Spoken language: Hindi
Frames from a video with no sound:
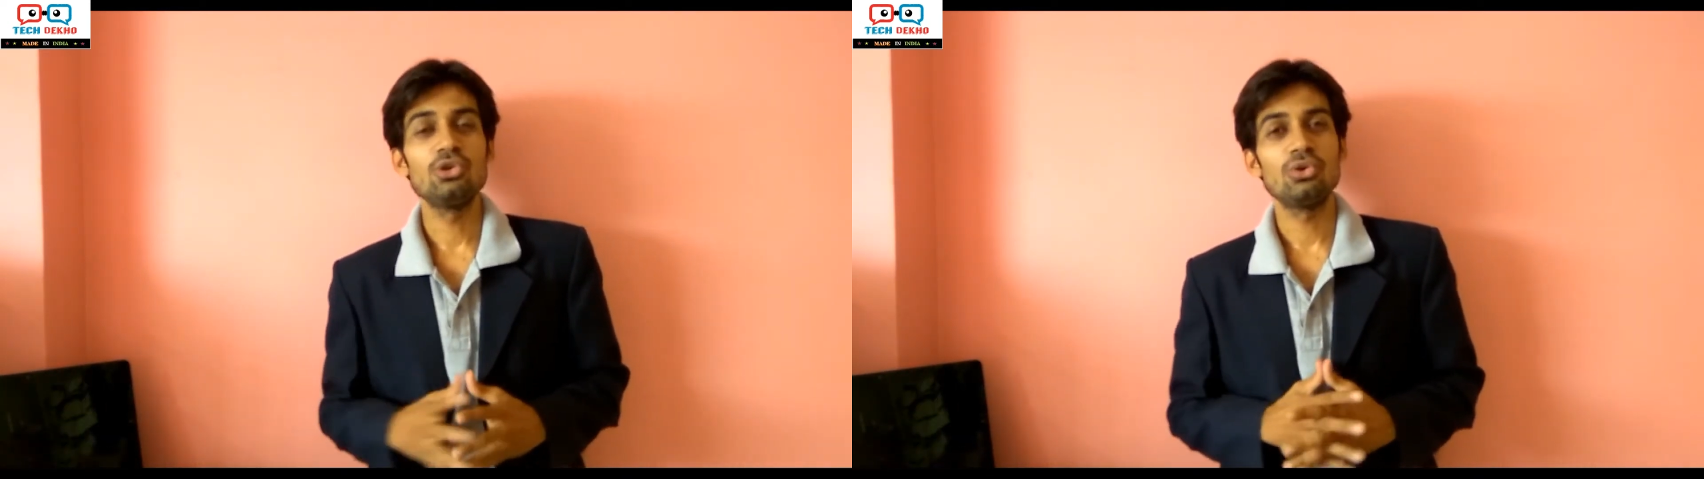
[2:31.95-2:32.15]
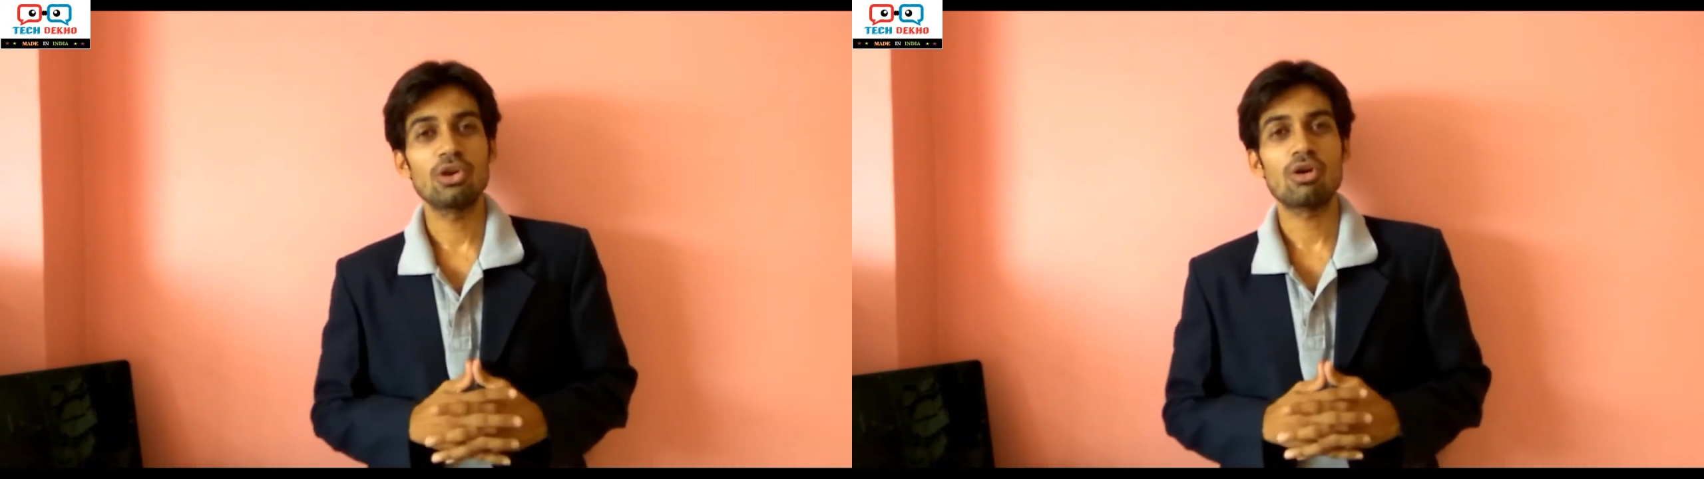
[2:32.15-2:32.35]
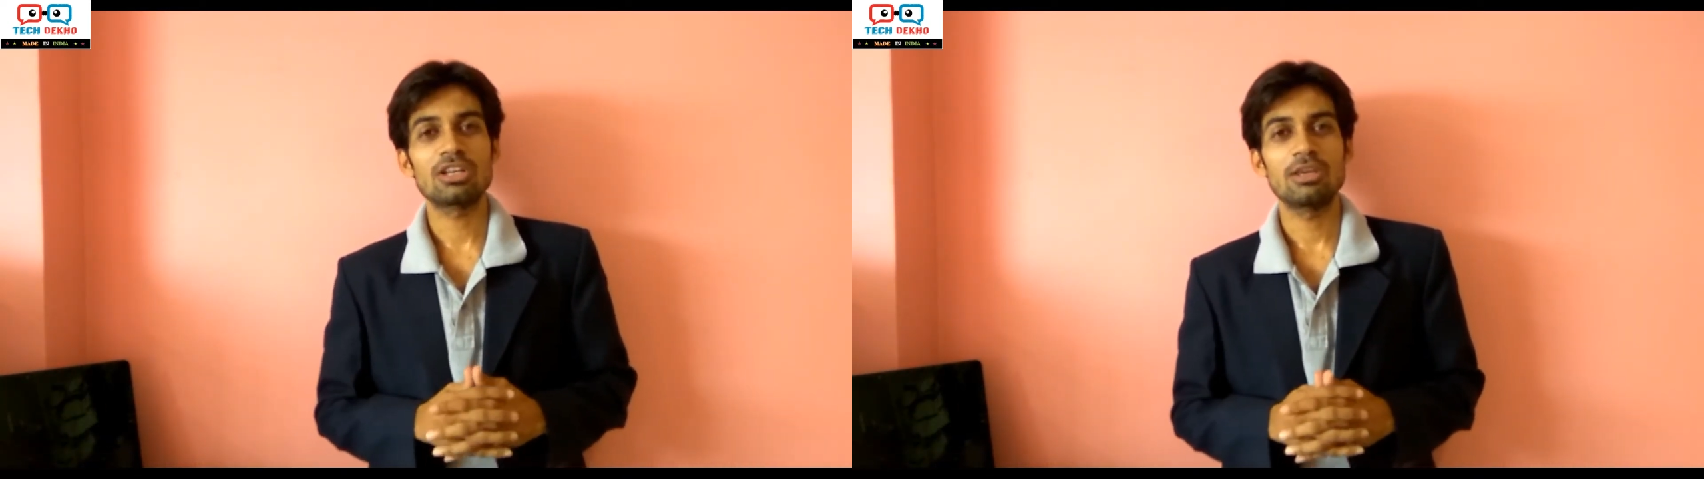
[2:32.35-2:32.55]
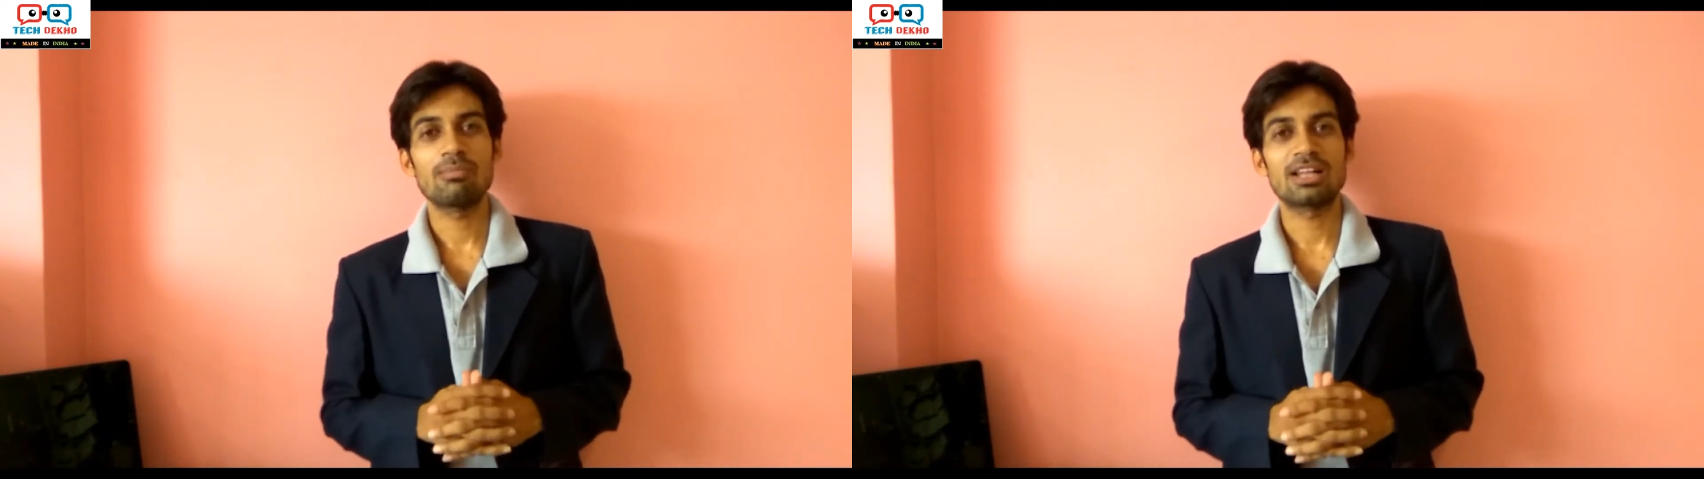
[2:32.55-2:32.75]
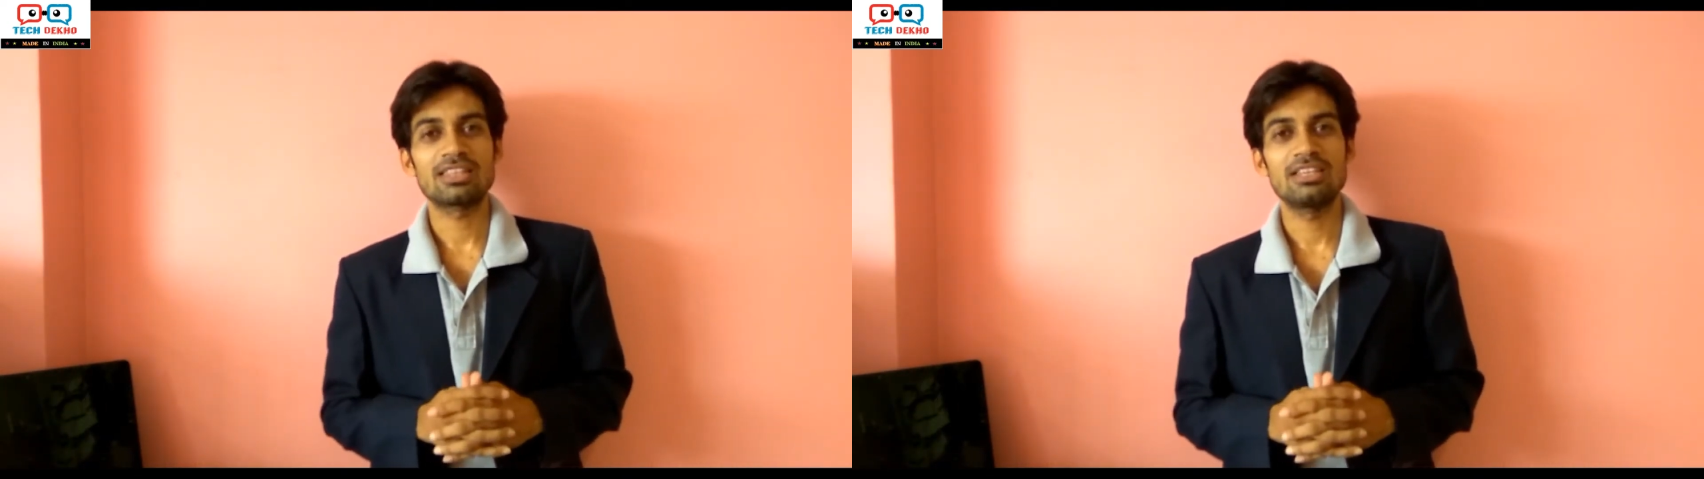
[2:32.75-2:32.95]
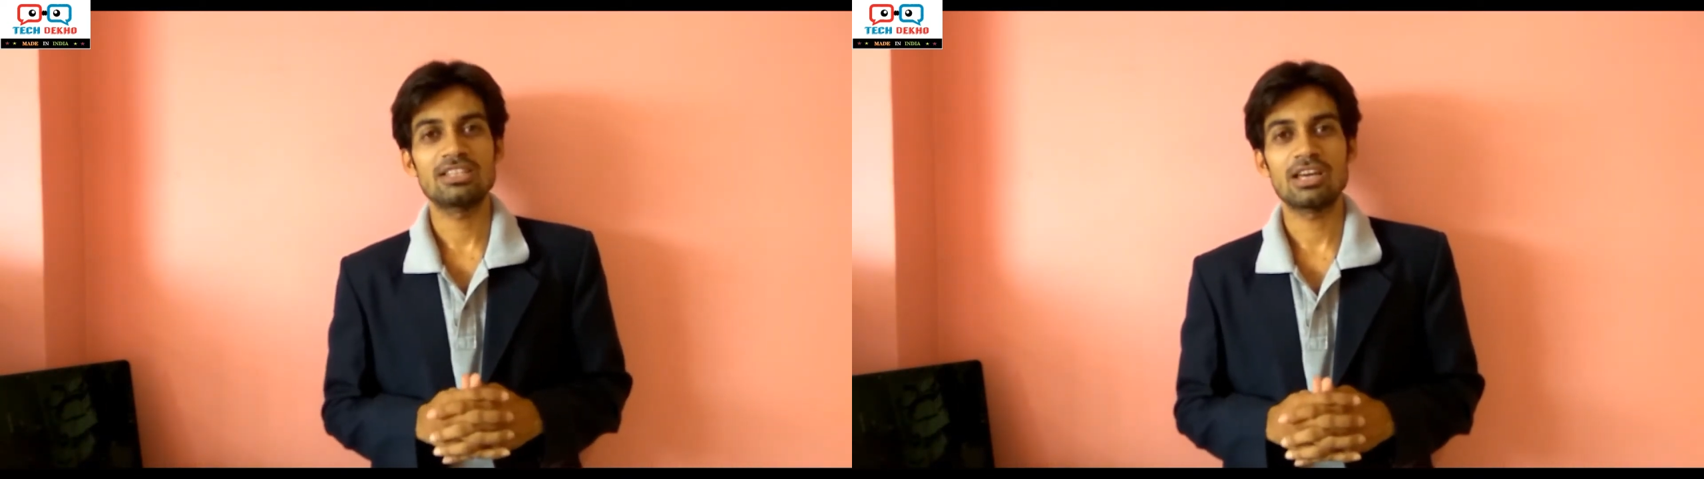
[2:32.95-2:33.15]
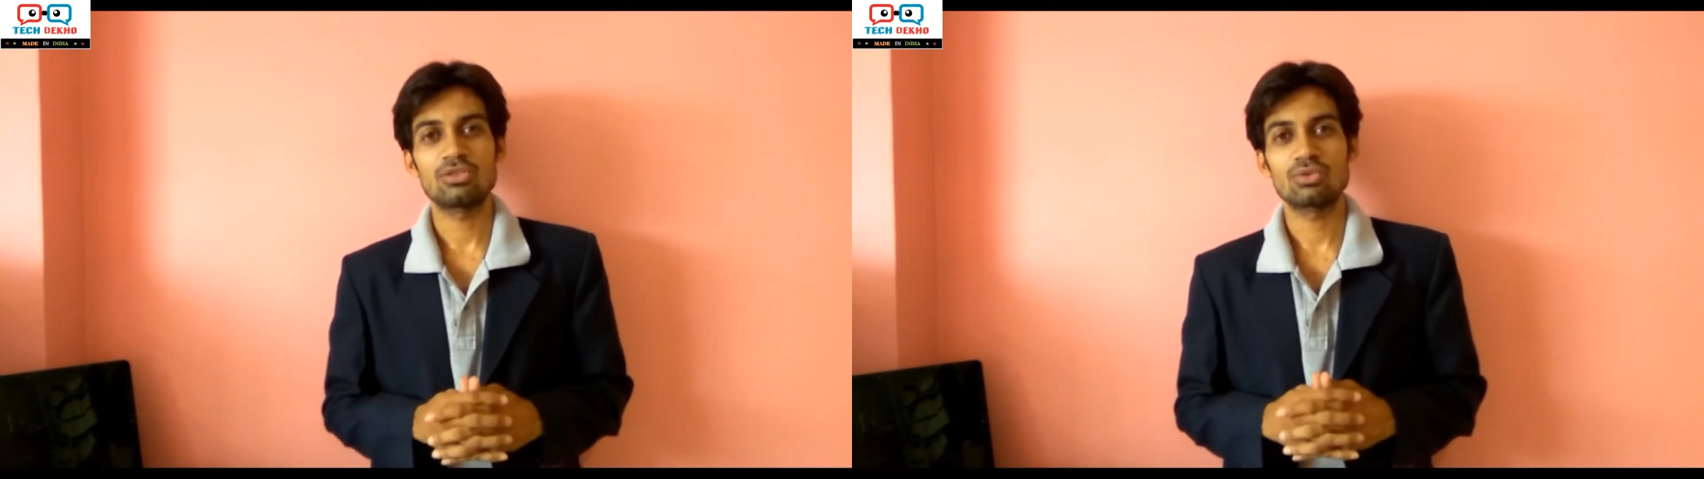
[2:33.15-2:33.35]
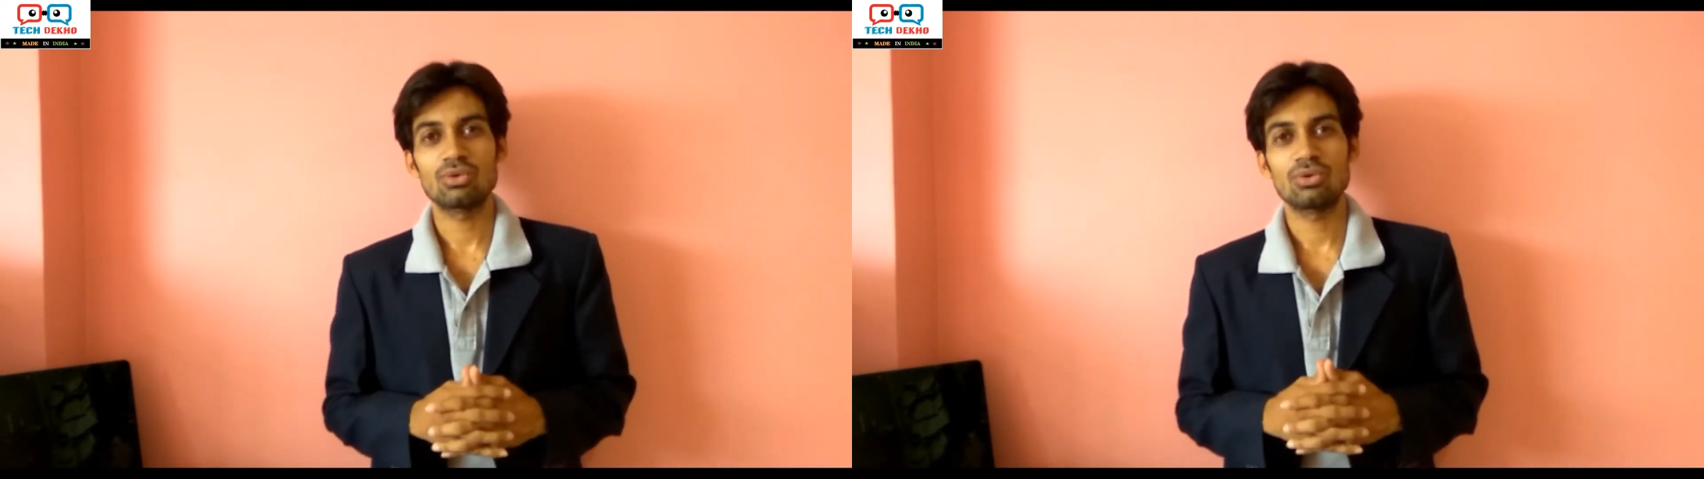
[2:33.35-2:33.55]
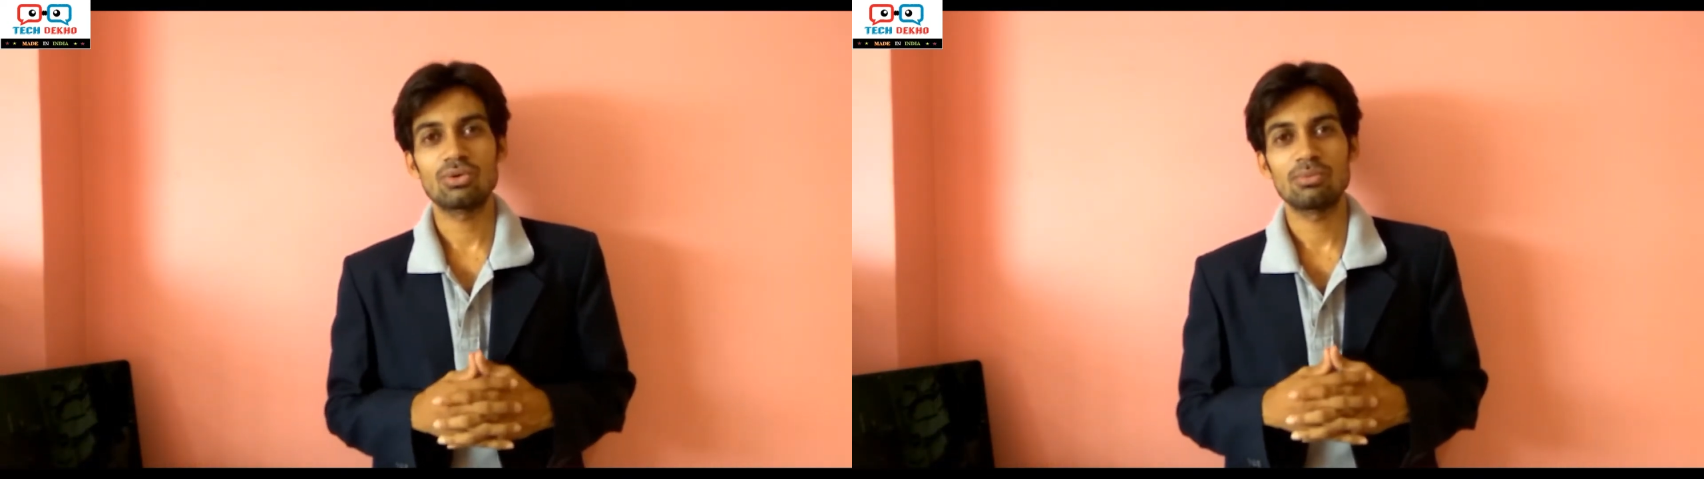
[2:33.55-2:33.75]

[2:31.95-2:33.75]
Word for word: यूनिकॉर्न की बात की जाए तो